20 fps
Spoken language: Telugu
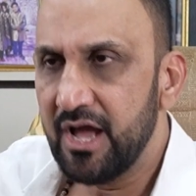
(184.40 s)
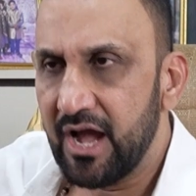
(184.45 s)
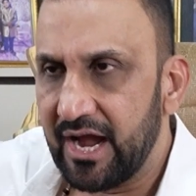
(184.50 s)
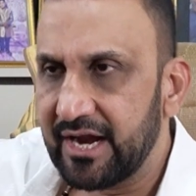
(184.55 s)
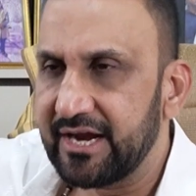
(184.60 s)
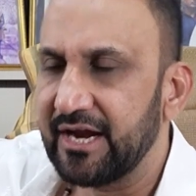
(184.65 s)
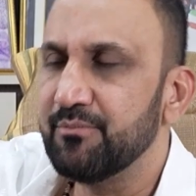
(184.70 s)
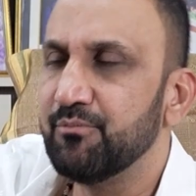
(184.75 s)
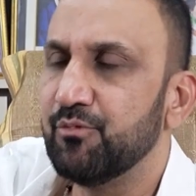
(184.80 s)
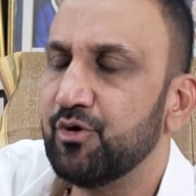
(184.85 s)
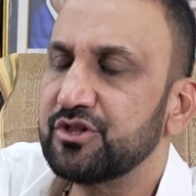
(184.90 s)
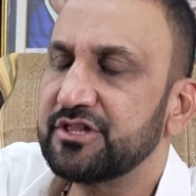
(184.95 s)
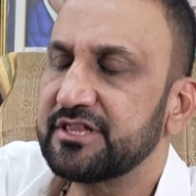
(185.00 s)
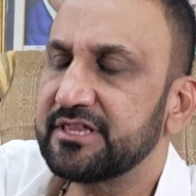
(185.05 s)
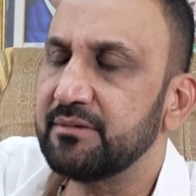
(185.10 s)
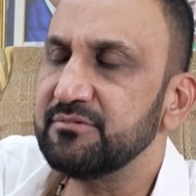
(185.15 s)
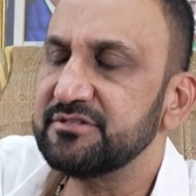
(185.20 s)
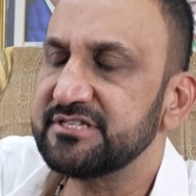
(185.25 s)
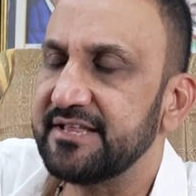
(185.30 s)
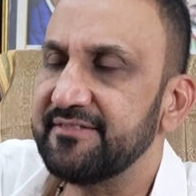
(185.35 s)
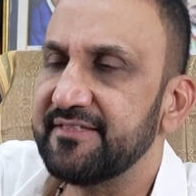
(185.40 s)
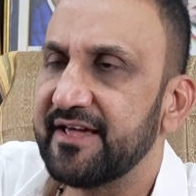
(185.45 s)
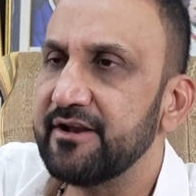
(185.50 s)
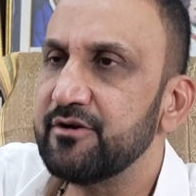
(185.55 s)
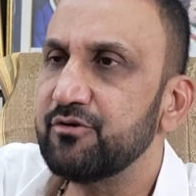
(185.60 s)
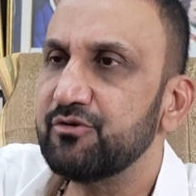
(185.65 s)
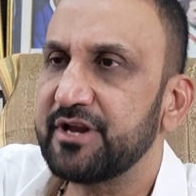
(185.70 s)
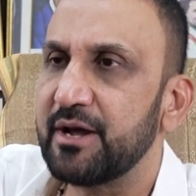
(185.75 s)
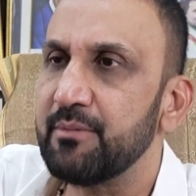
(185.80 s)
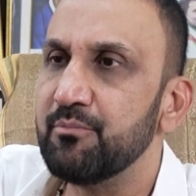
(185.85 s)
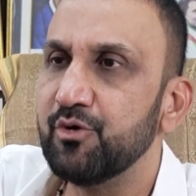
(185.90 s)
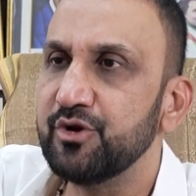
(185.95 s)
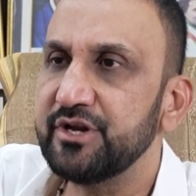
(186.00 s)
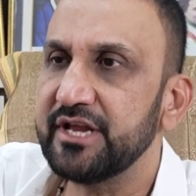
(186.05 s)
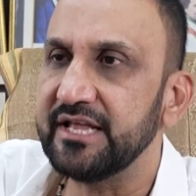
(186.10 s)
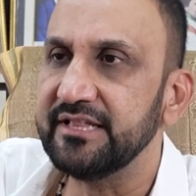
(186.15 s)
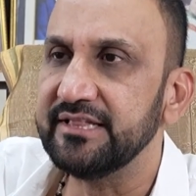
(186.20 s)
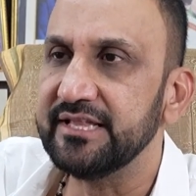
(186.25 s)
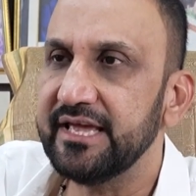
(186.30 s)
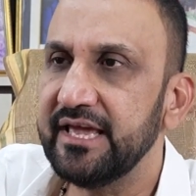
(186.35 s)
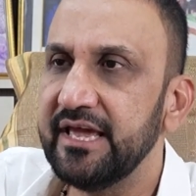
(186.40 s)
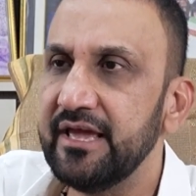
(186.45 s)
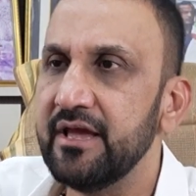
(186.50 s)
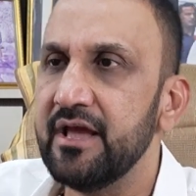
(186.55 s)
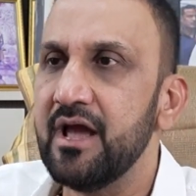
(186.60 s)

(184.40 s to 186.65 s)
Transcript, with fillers: అక్కడ మొత్తం గుట్ట మునిగింది